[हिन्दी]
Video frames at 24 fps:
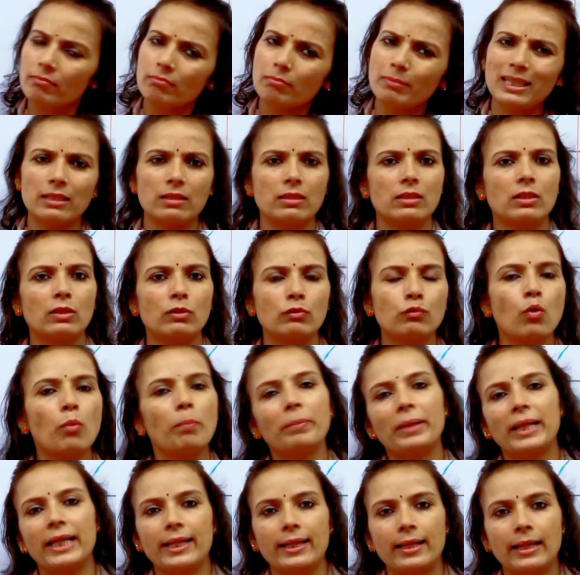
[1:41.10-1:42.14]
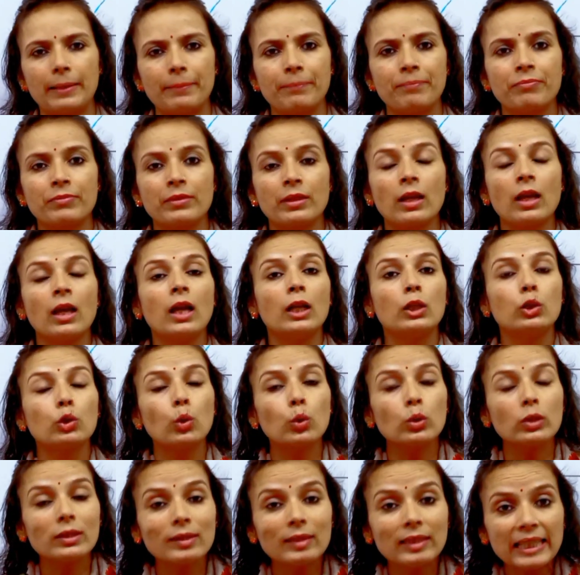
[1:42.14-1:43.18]
बस वो प्लेन है
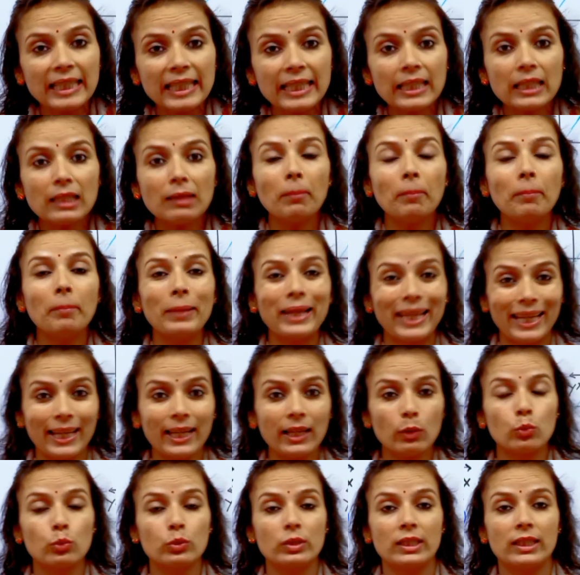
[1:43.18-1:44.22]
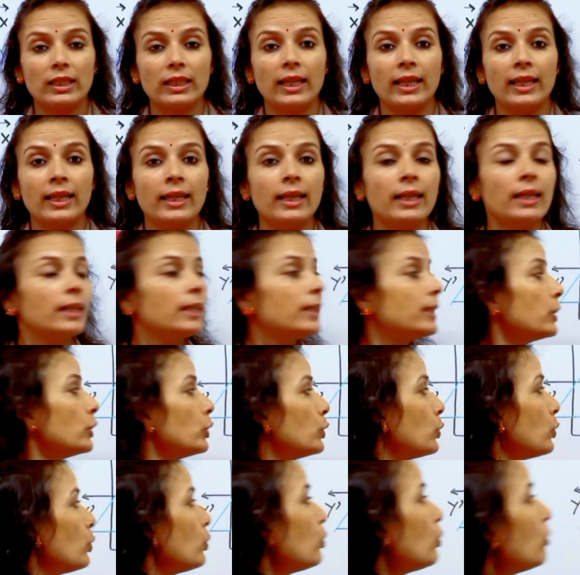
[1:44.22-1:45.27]
तो तीन प्लेन होते हैं
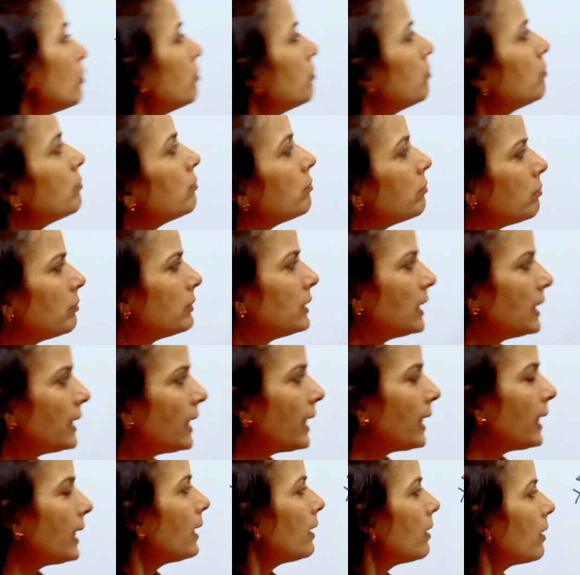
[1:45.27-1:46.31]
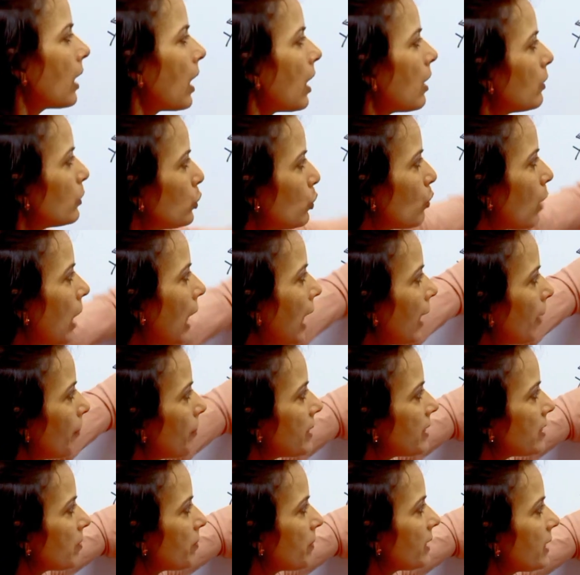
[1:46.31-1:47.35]
जो जिन्हें जो
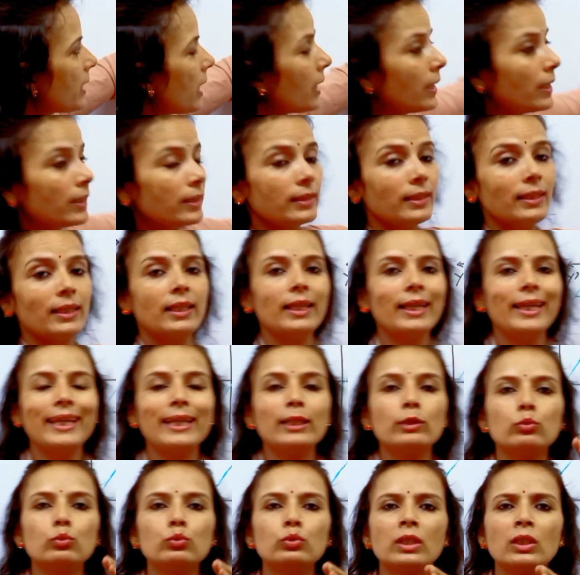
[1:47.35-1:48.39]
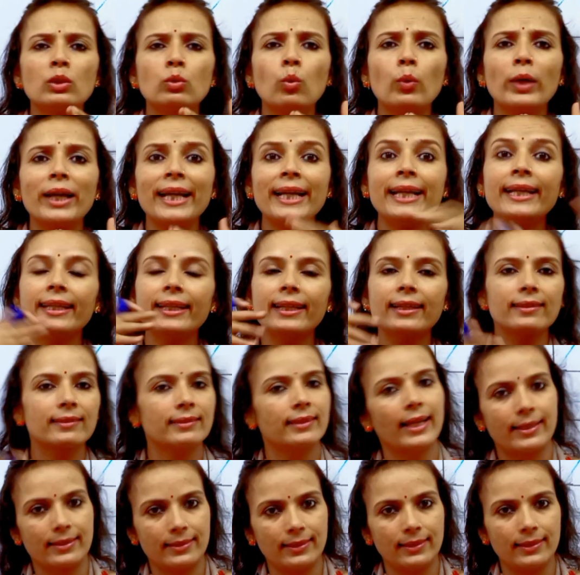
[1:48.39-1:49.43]
आपस में क्या करते हैं एक दूसरे को
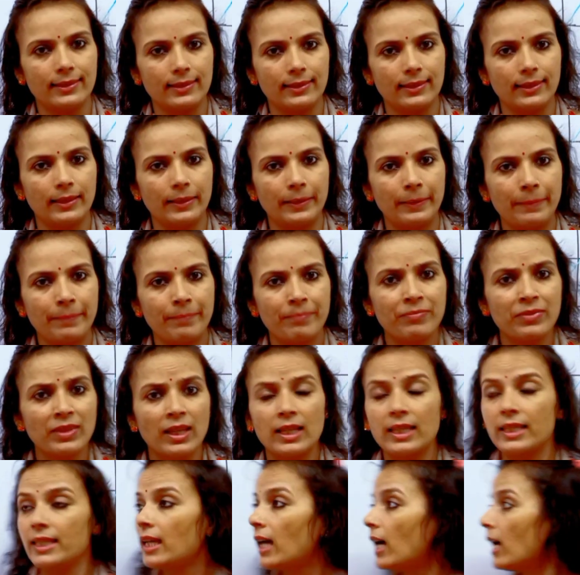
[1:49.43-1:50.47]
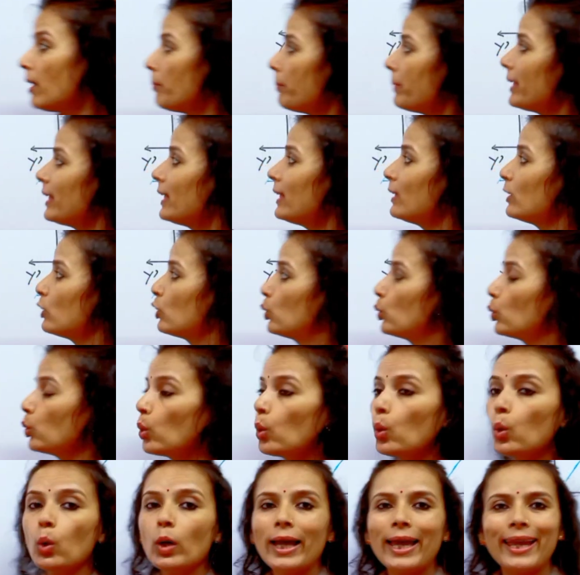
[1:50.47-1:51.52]
इंटरसेक्ट करते हैं यहाँ पे
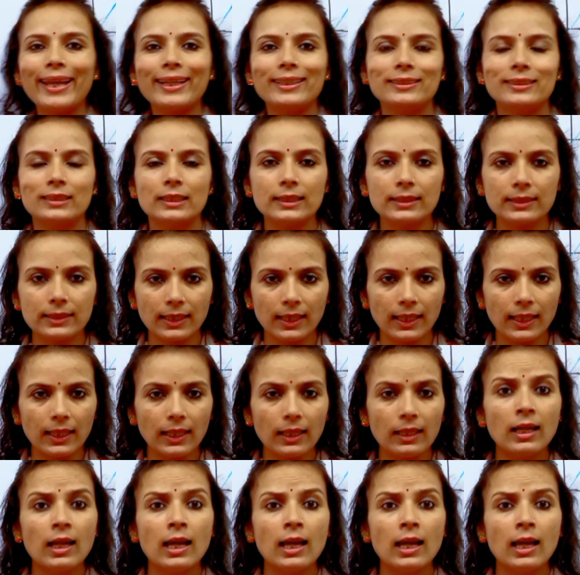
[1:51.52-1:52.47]
दो एक्सिस थे